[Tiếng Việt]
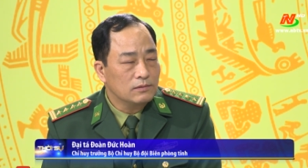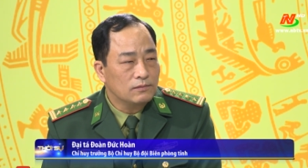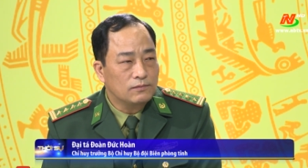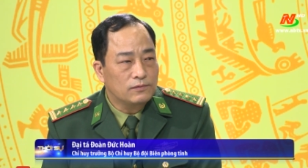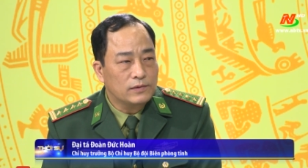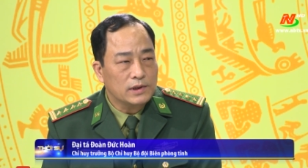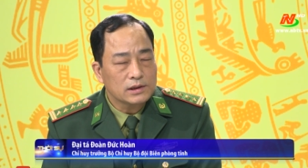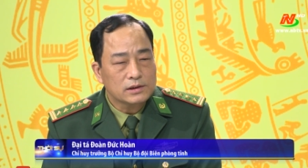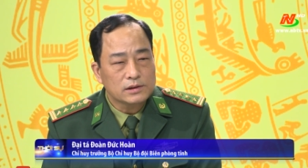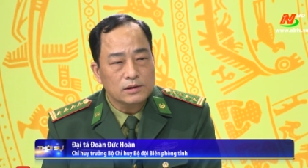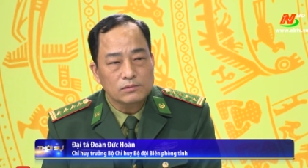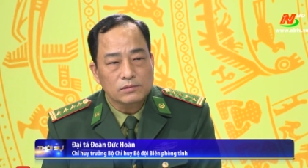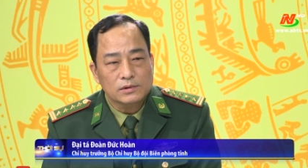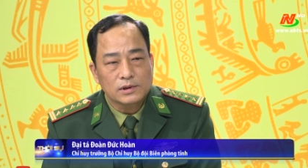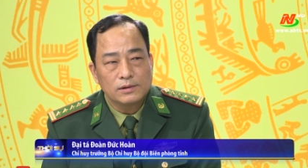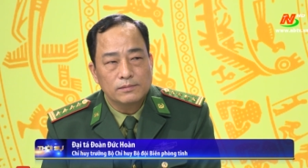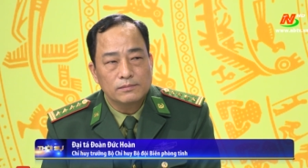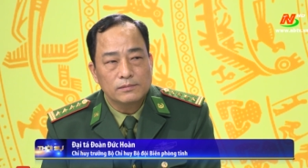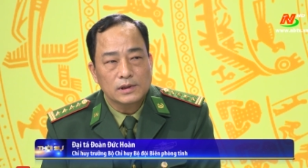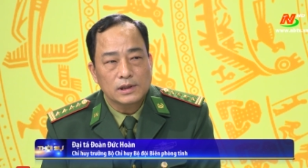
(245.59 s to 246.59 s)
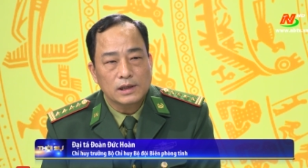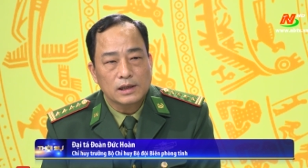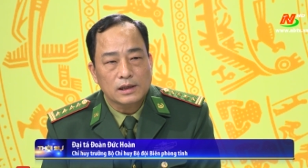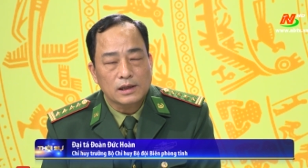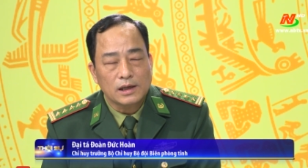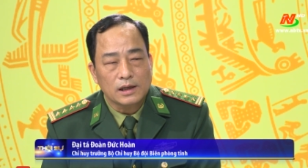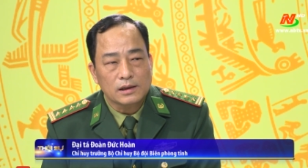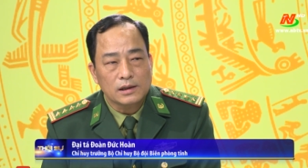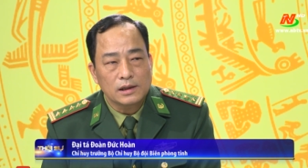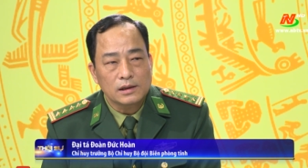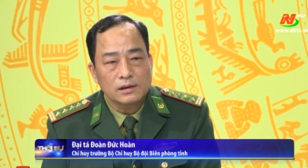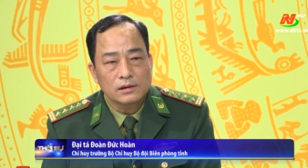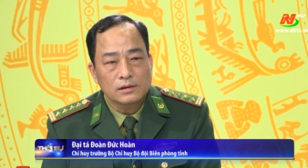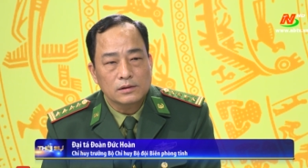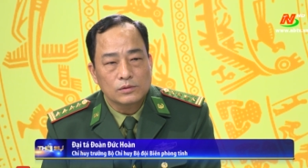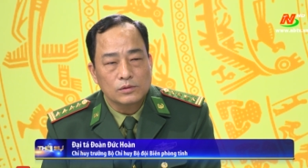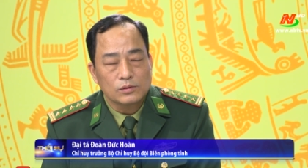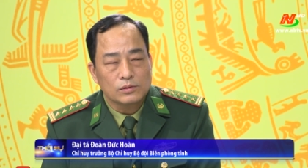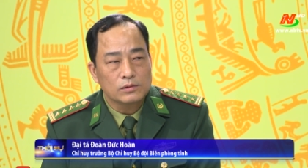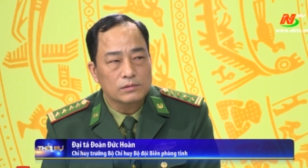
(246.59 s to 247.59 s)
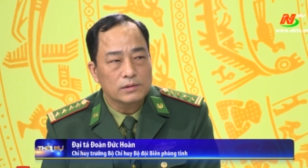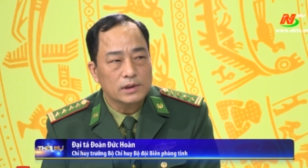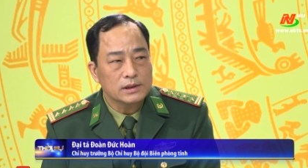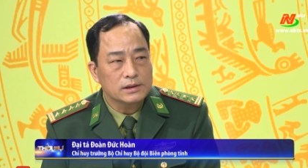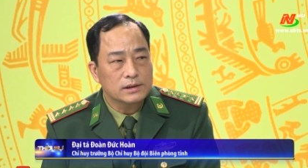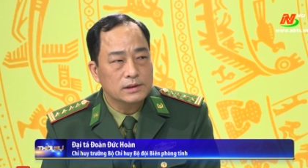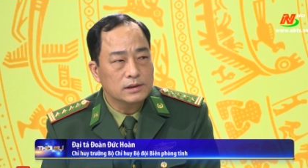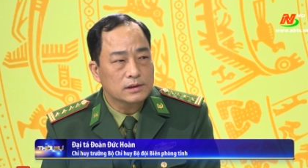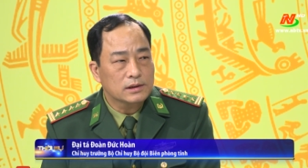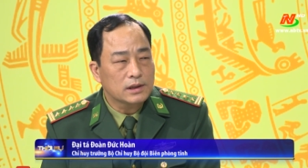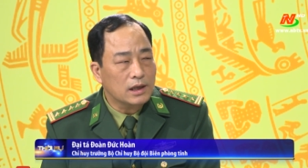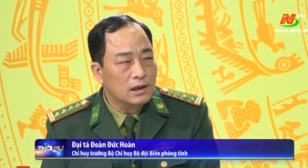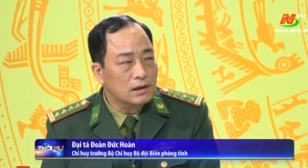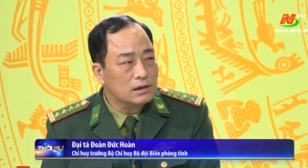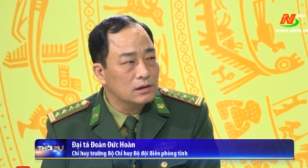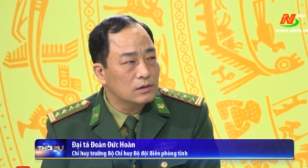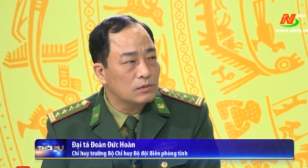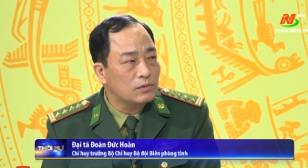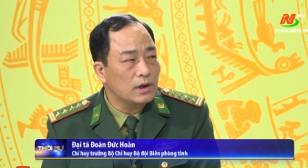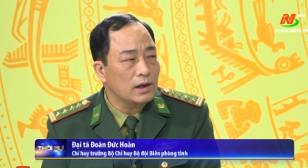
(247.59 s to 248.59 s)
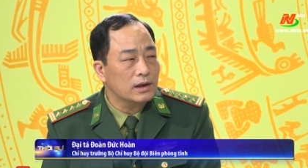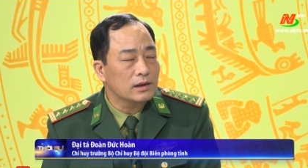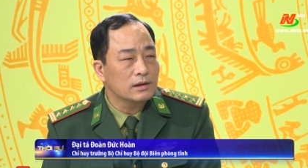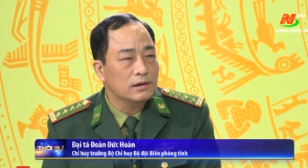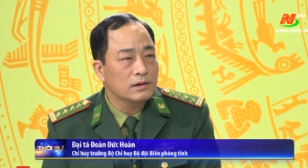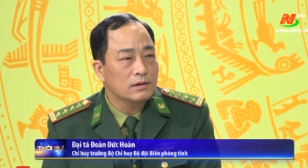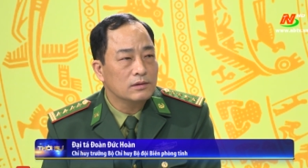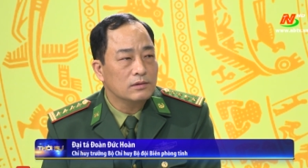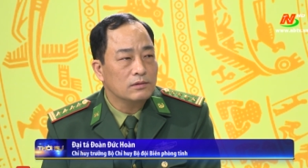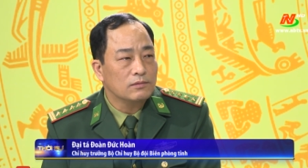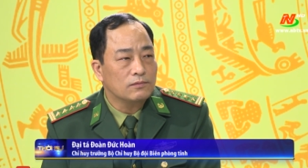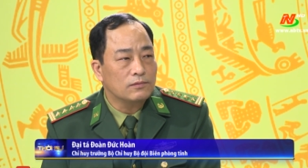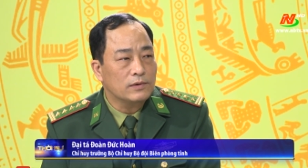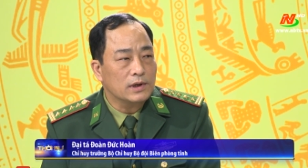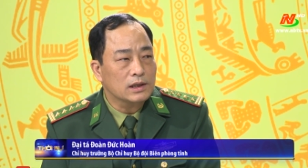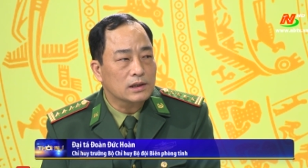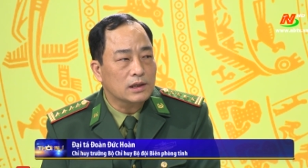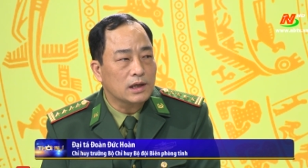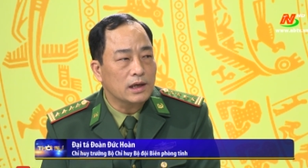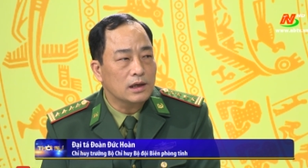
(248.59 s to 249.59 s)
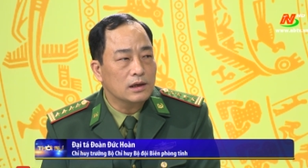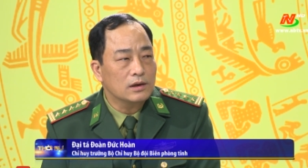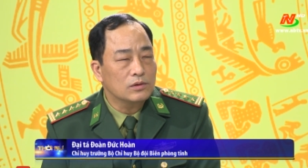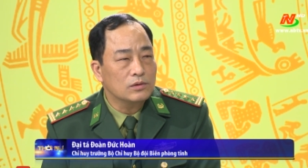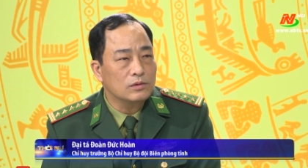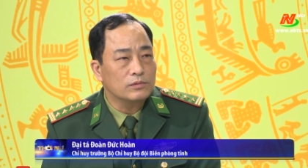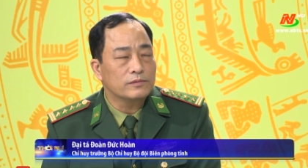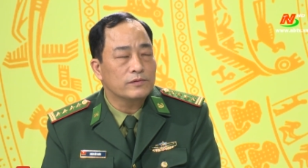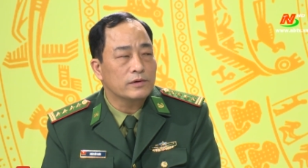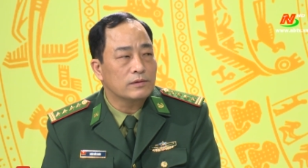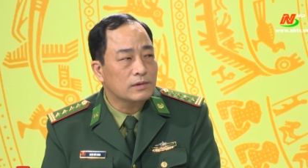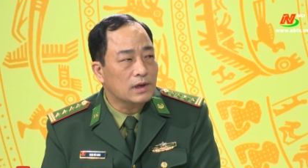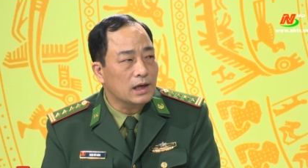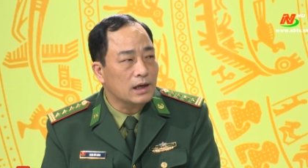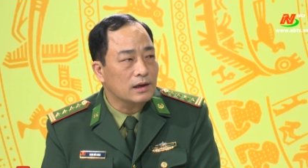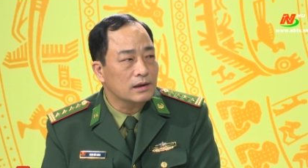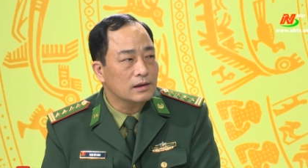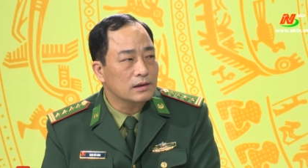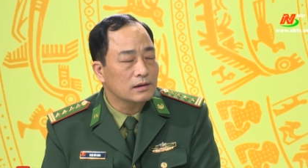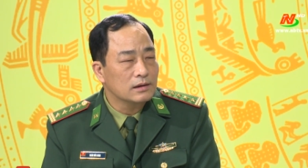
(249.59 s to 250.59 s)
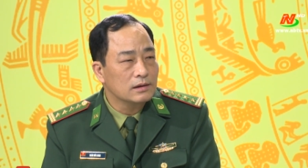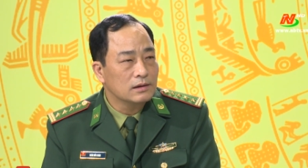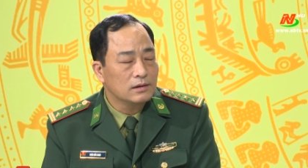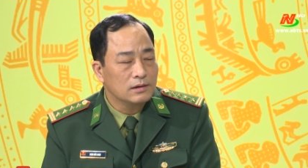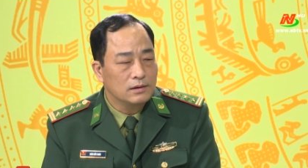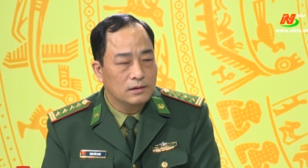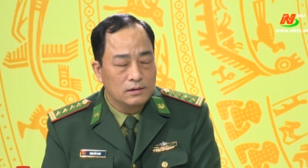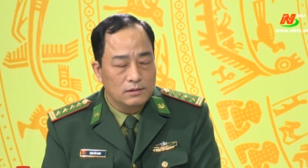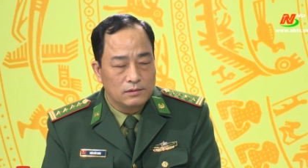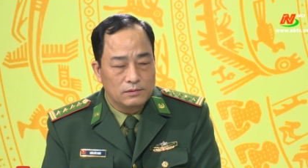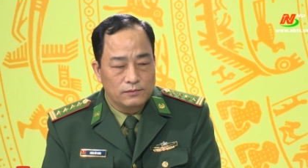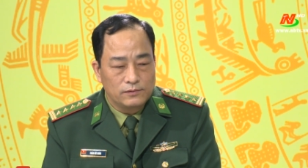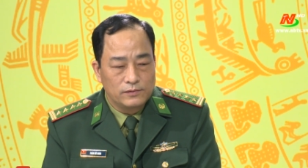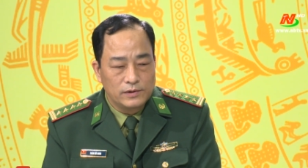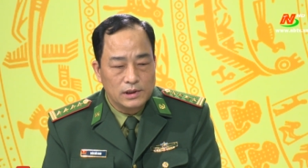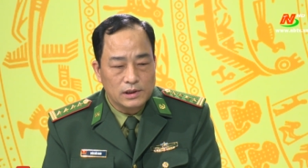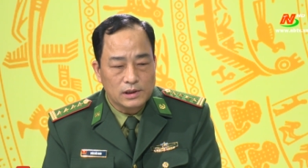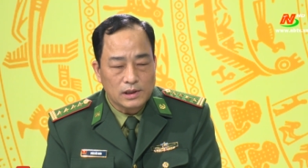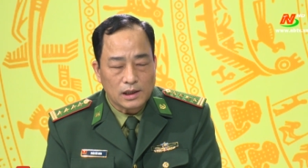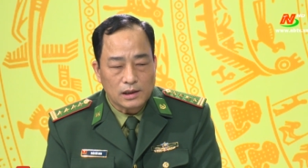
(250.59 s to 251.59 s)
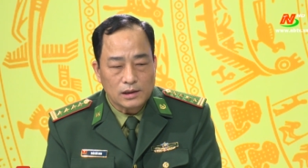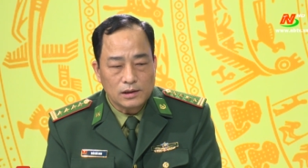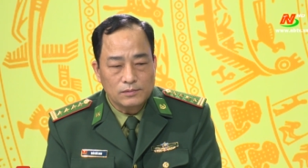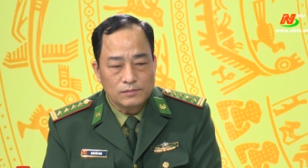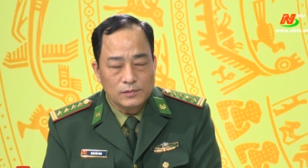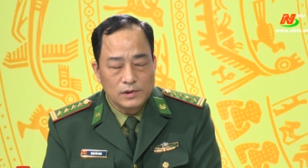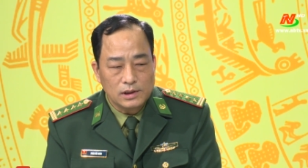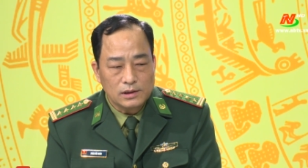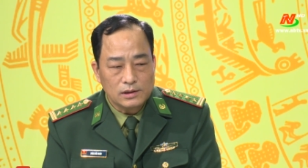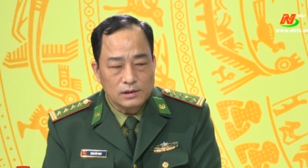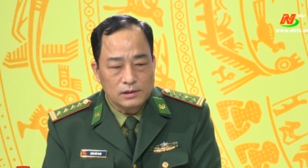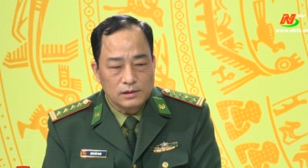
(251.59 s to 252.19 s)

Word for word: và trọng tâm là cải cách thủ tục hành chính tại cơ quan và tại đồn biên phòng cảng vâng. với các cái bước